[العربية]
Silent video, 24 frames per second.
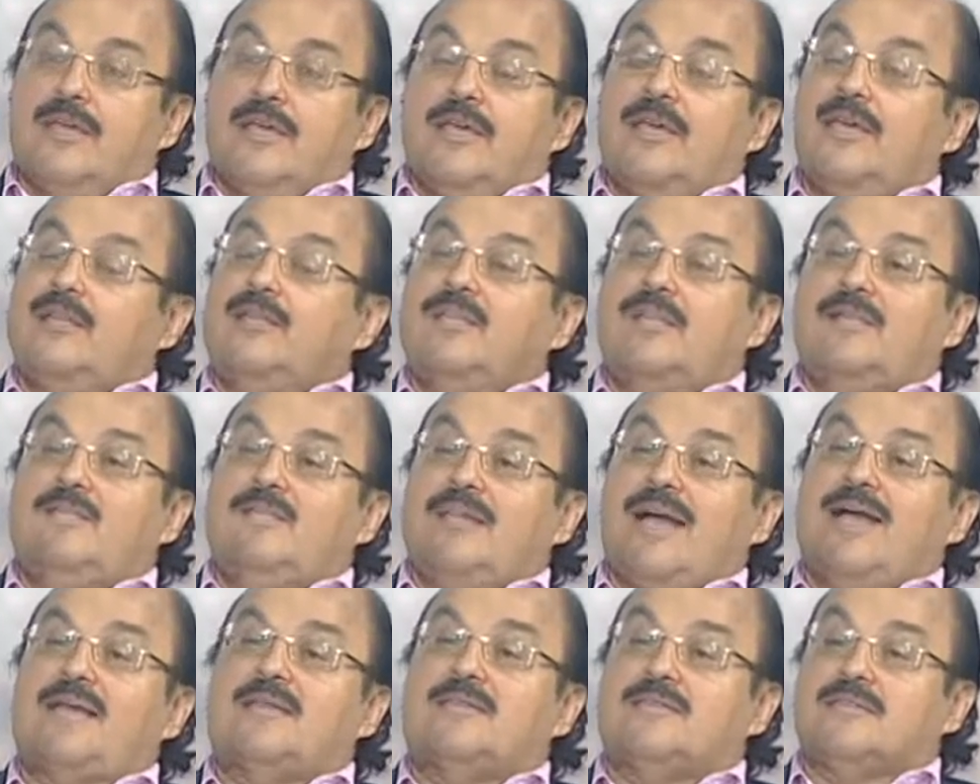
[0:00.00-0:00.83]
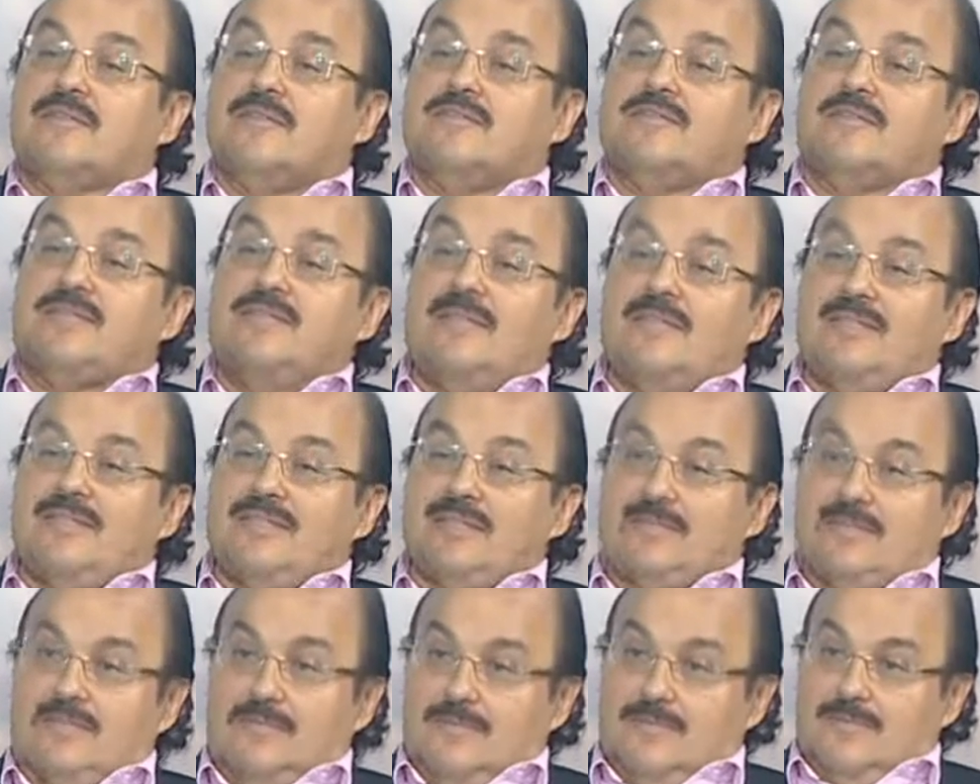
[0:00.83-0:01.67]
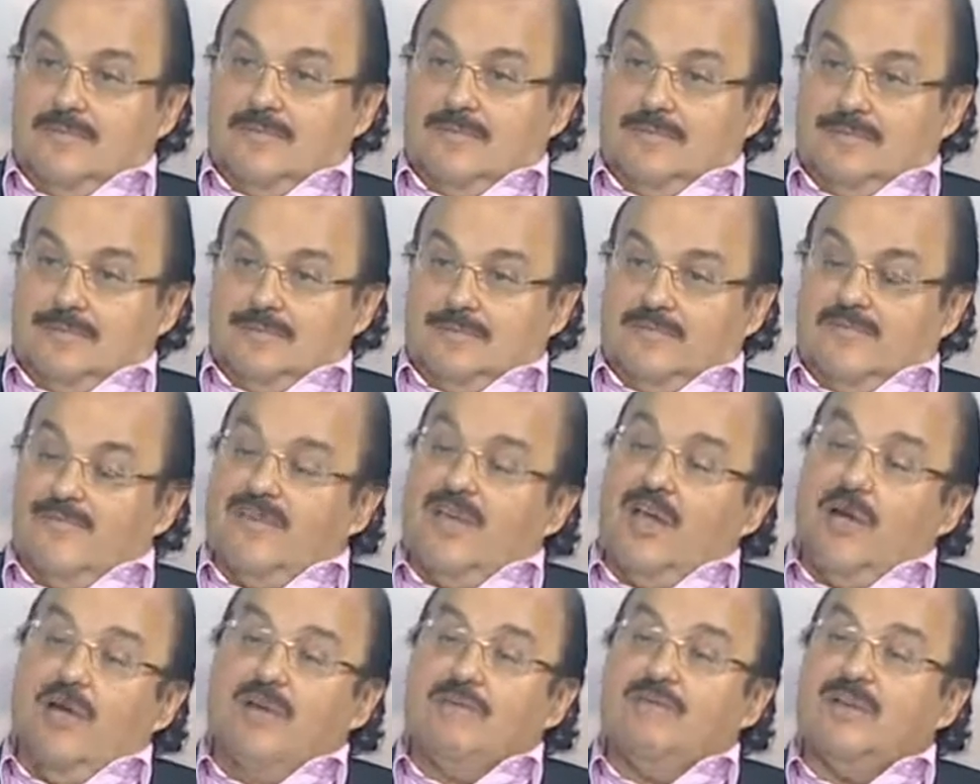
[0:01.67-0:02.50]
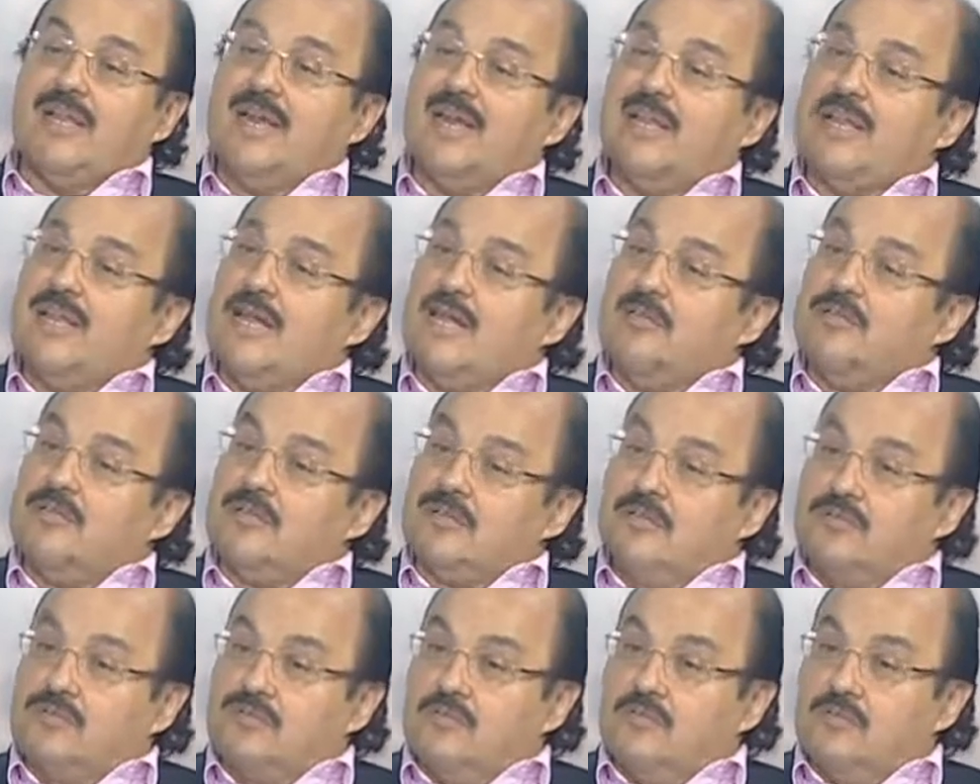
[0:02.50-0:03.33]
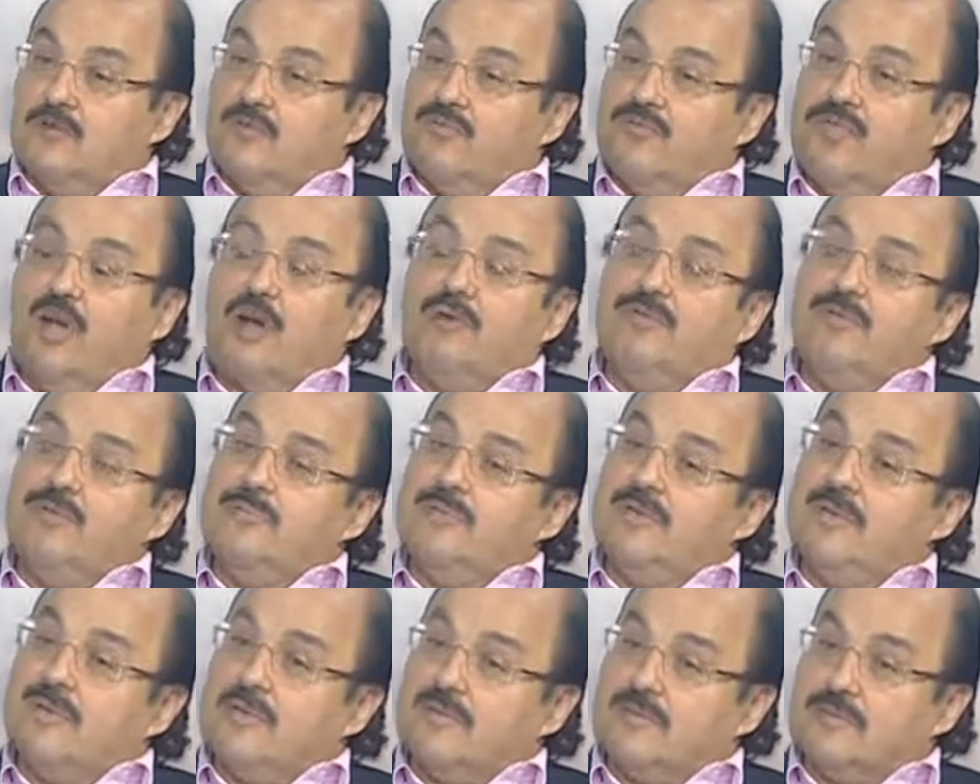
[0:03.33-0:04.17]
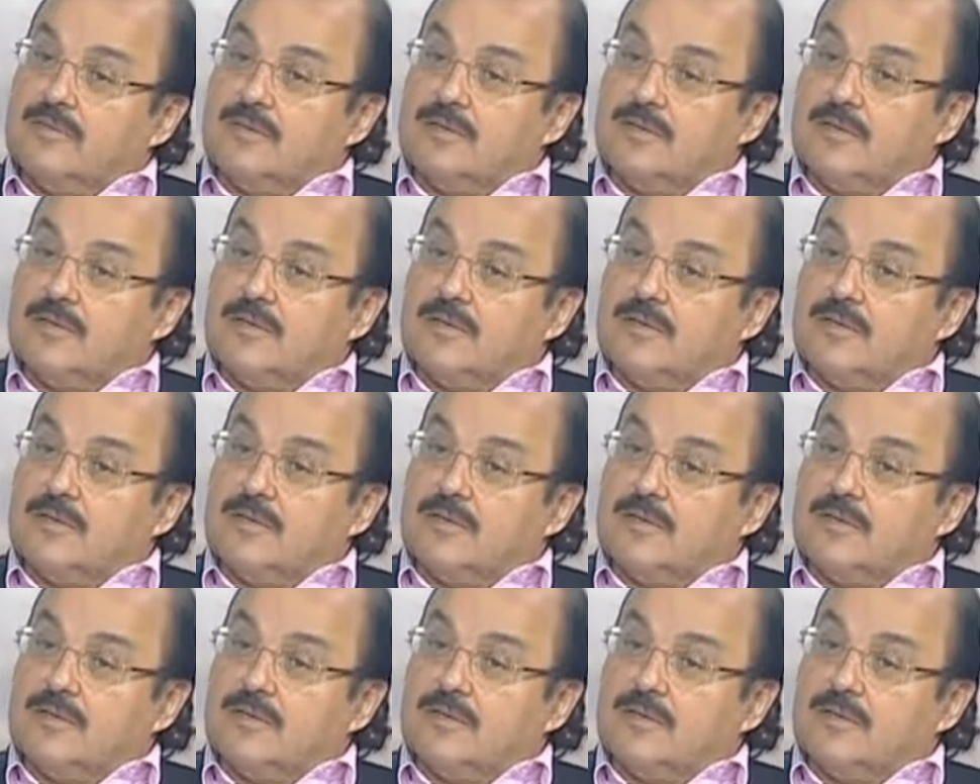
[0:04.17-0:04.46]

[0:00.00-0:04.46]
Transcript: احنا اللي بنعجز نفسنا بدري في عوامل خارجه عن ارادتك وفي عوامل بارادتك